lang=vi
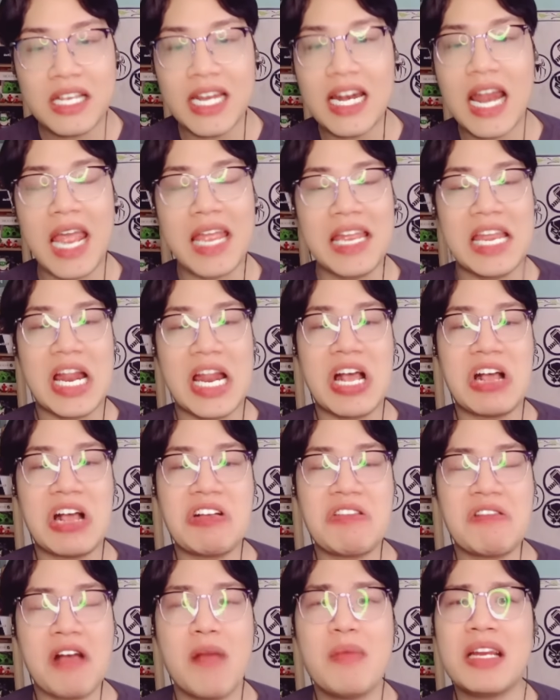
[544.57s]
cái này
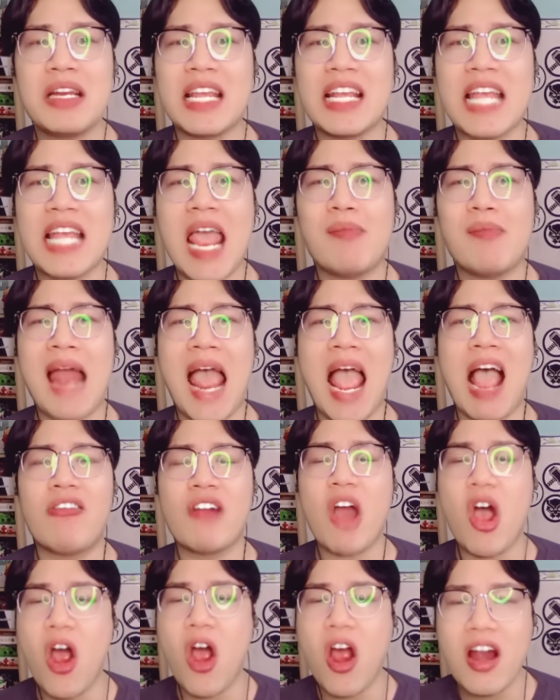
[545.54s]
ờ, ở bên cái game
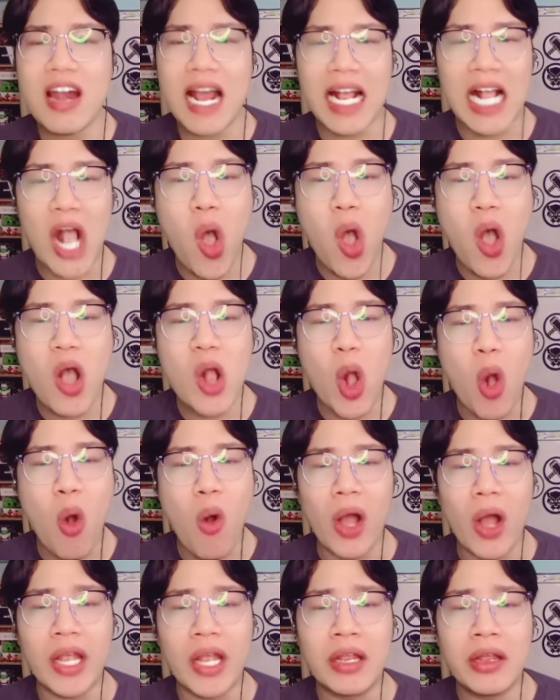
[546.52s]
nào đó nó đã có
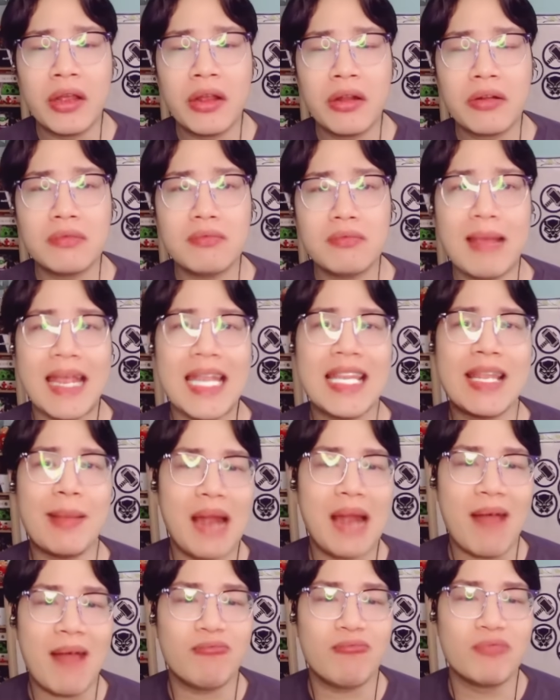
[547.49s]
rồi mấy
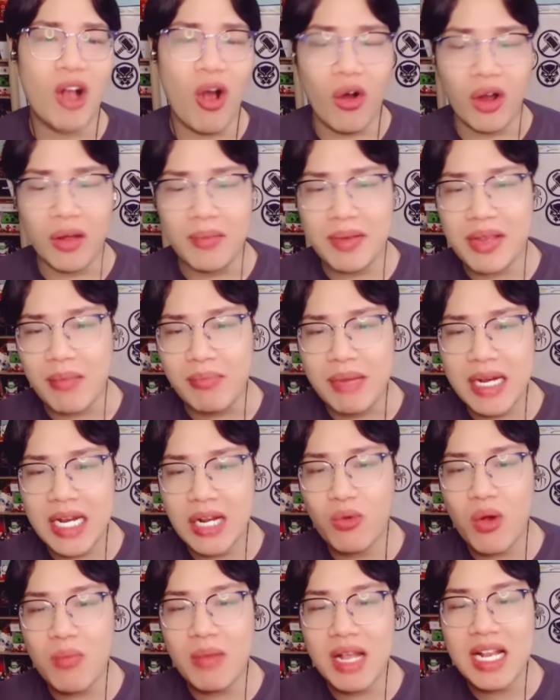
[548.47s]
trăm năm rồi bây giờ
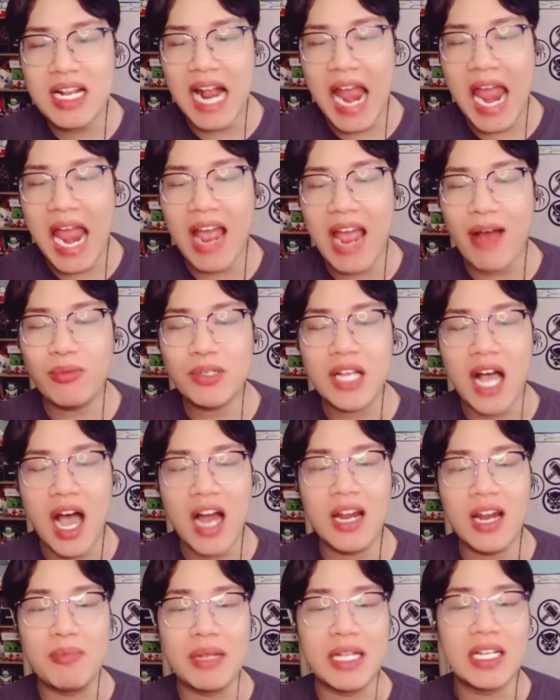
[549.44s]
mini world mới ra không
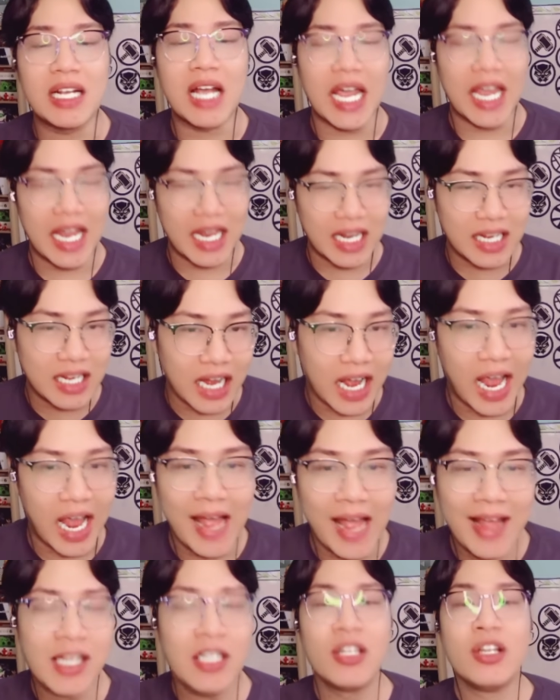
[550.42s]
sợ là bị kiện
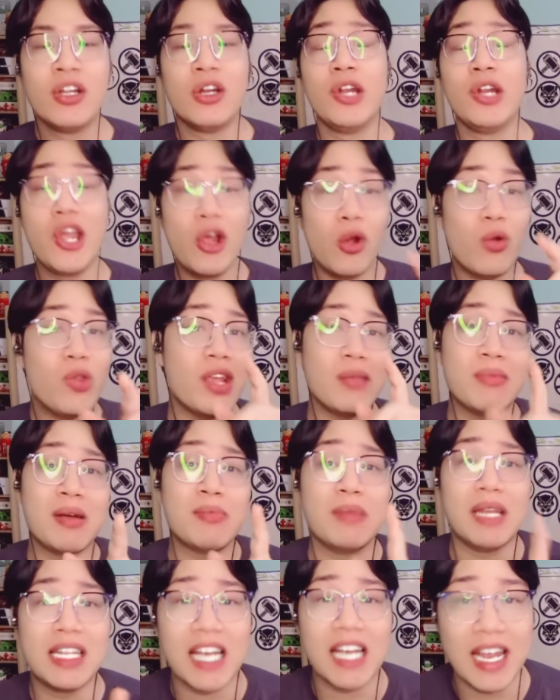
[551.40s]
hả nếu như mà
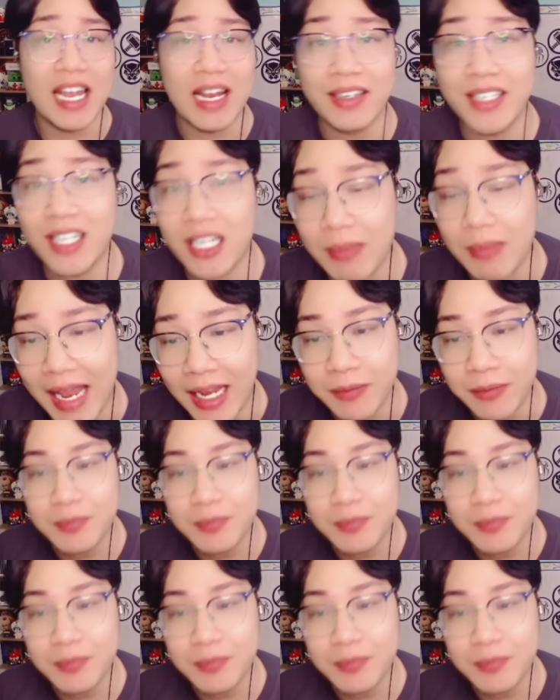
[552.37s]
bị kiện nha các bạn